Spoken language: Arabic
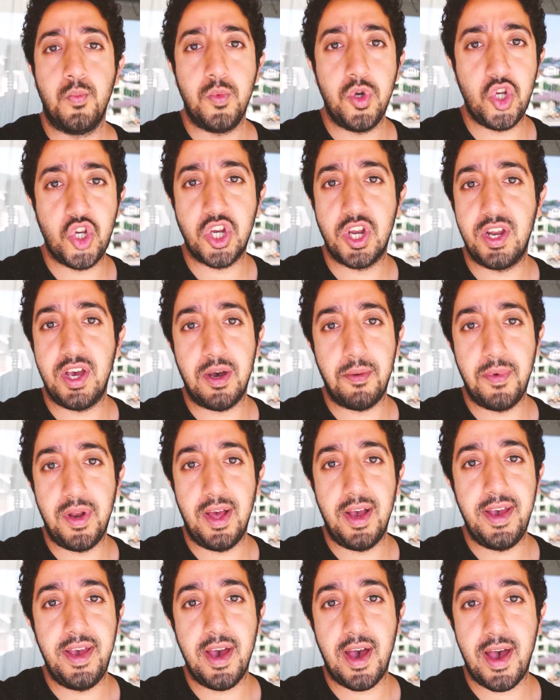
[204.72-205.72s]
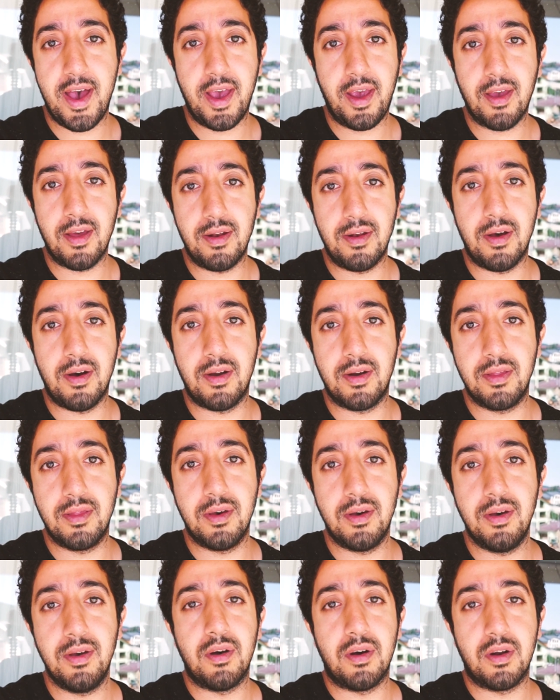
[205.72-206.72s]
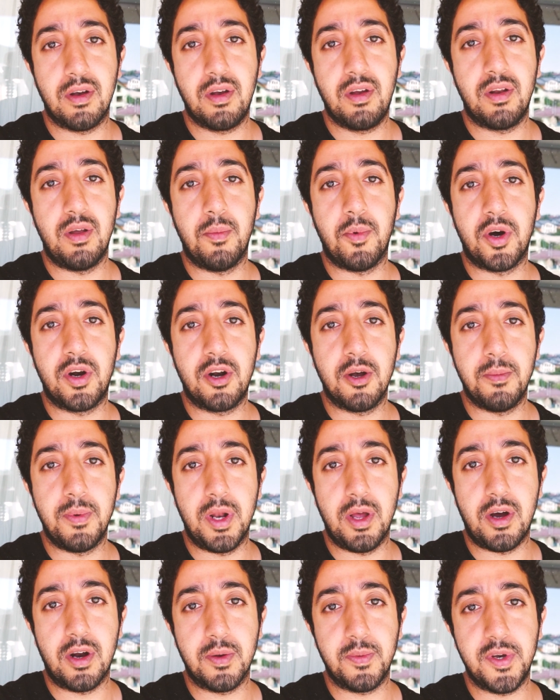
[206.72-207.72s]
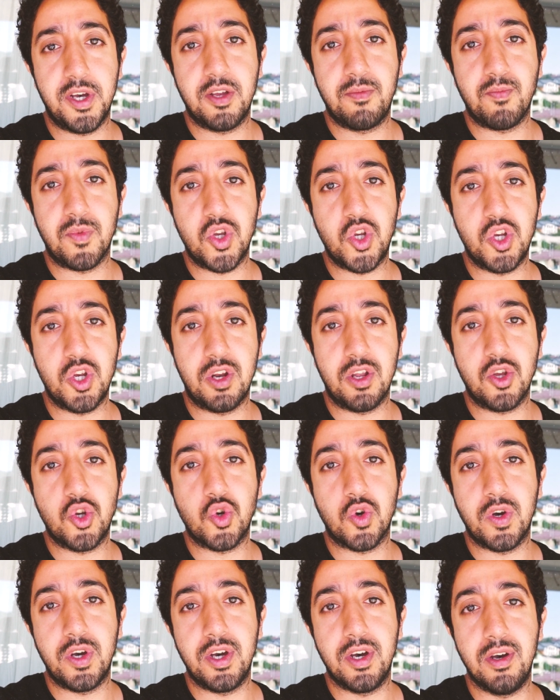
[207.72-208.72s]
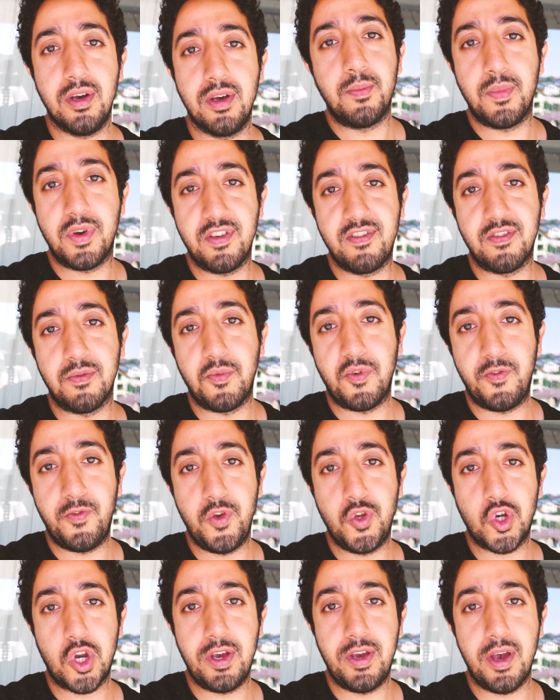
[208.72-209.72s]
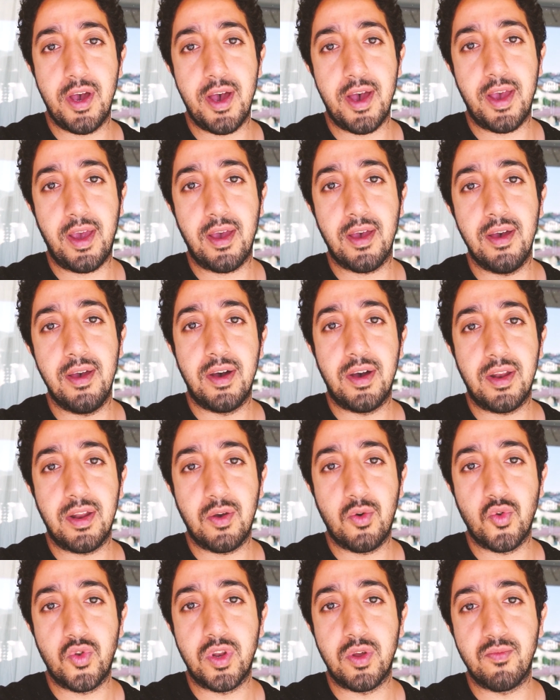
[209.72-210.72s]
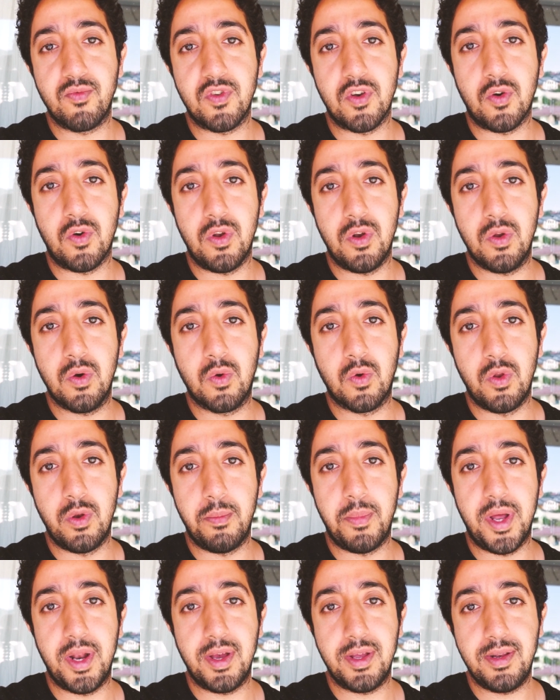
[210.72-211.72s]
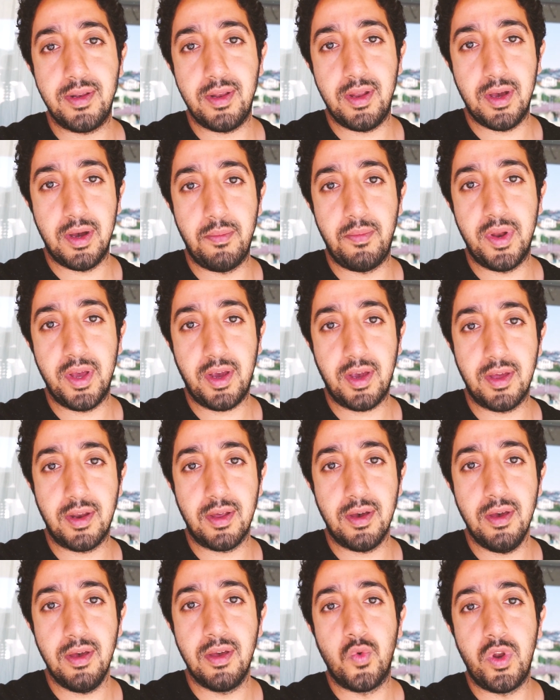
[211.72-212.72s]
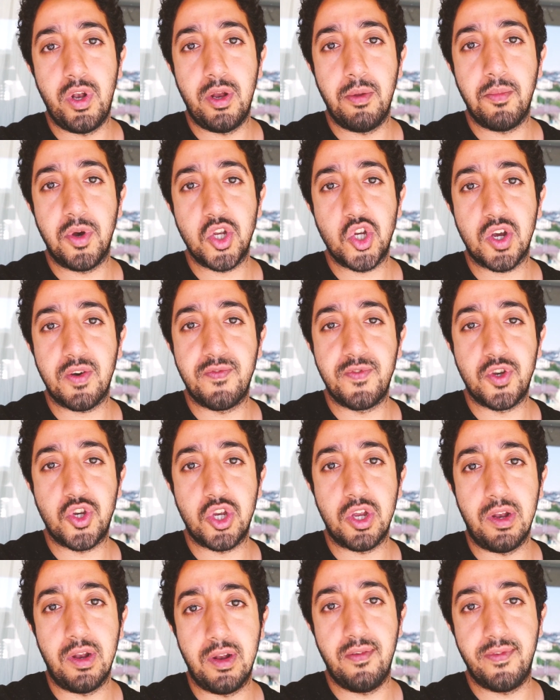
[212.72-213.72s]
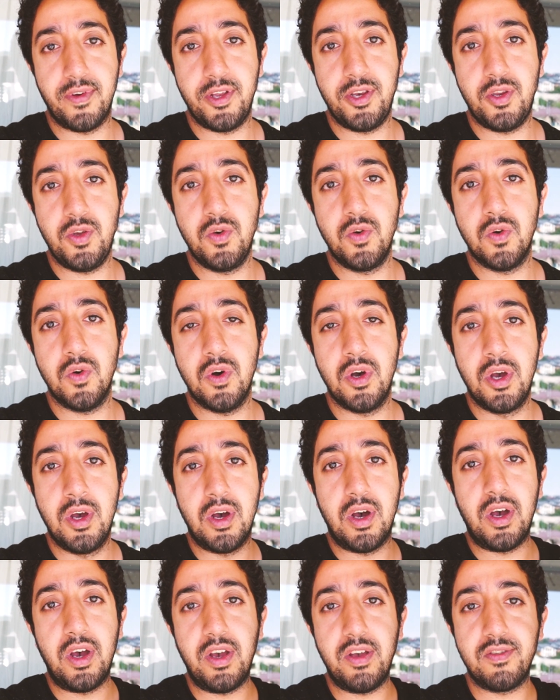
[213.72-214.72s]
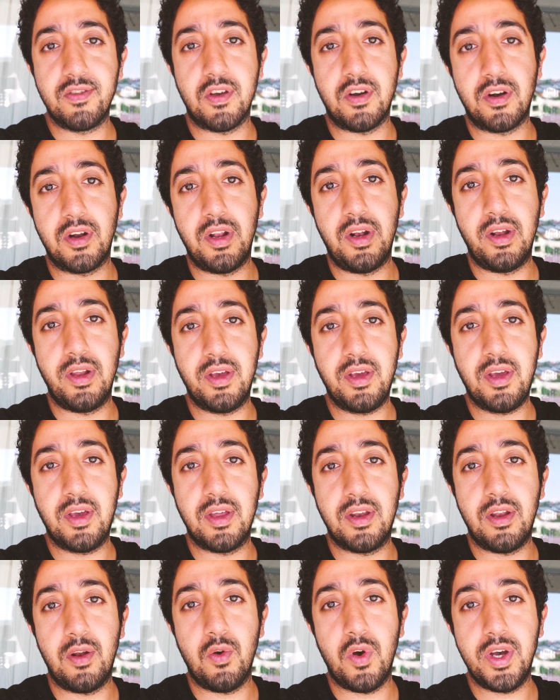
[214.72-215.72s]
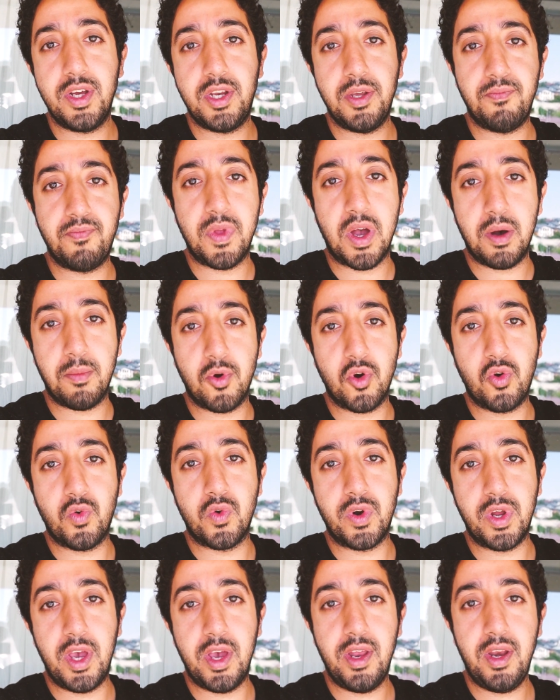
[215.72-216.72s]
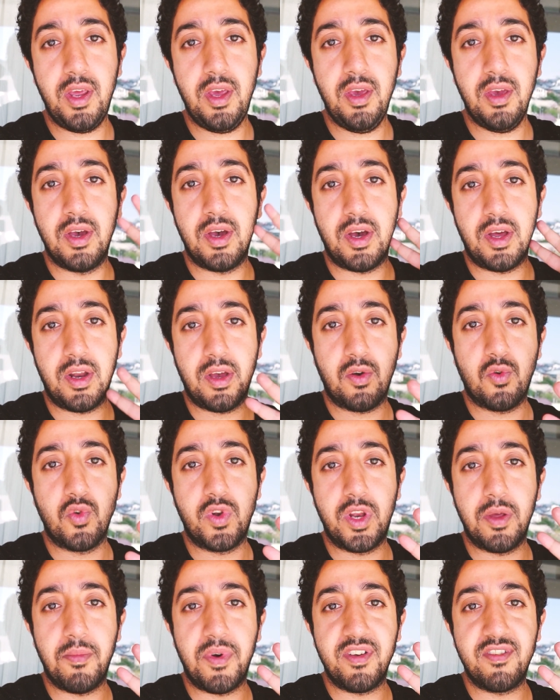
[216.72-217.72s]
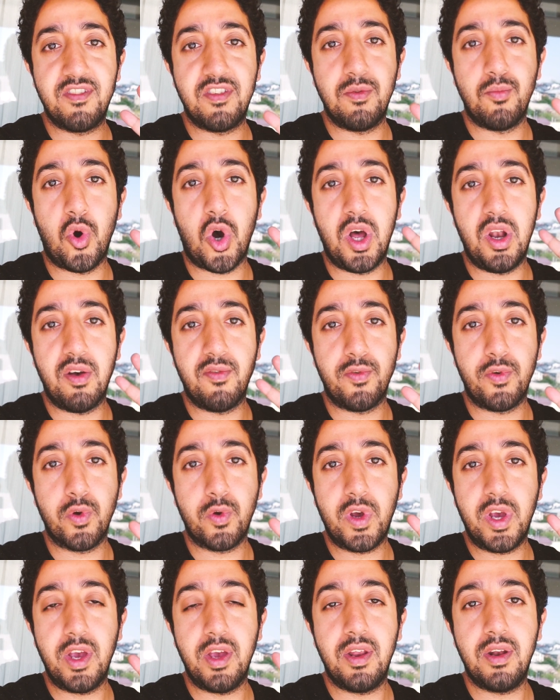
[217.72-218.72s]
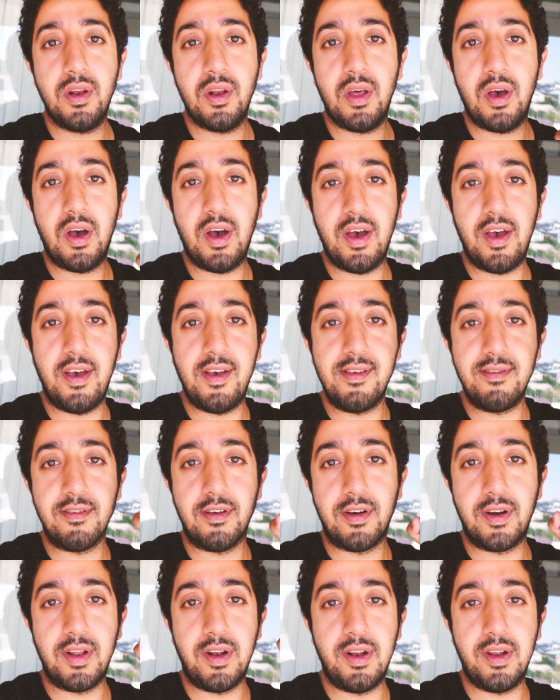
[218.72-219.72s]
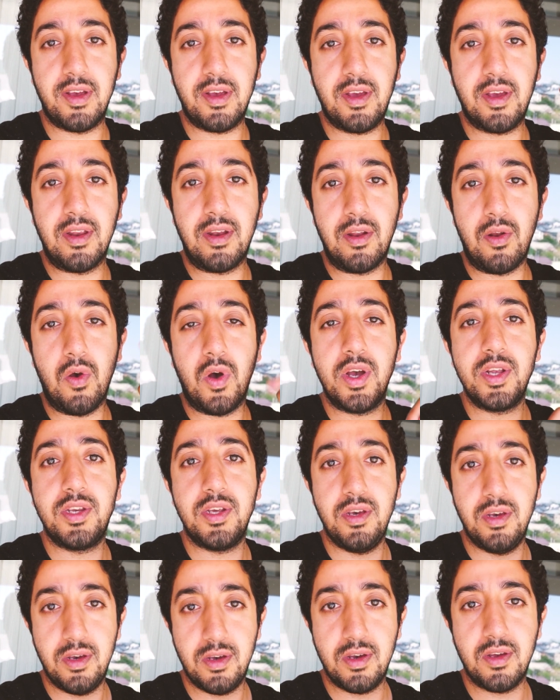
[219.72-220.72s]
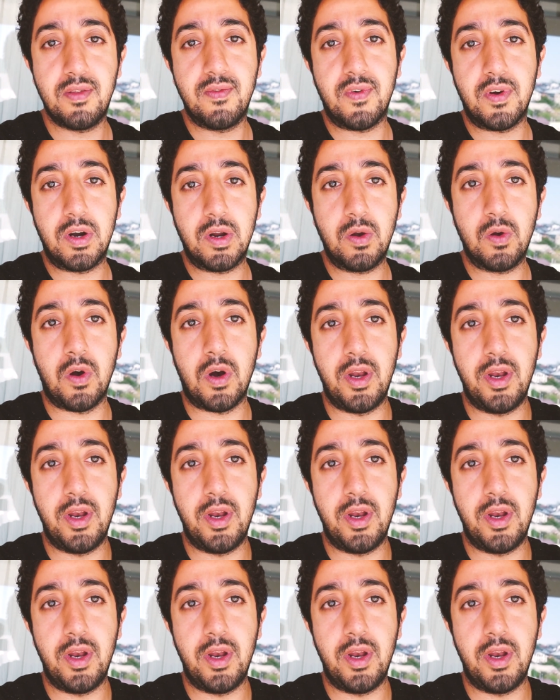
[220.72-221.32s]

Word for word: مش هنعمل اي حاجة النهاردة خرجنا بره بالعربية اتمشينا شوية بس مفيش اي حاجة انا كنت مصور لكم البلد قبل كده واللي ما شافش الفيديو هيظهر اللينك دلوقتي بتاع باكورياني انا كنت مقسمه على فلوجين هيظهر اللينك دلوقتي اتفرجوا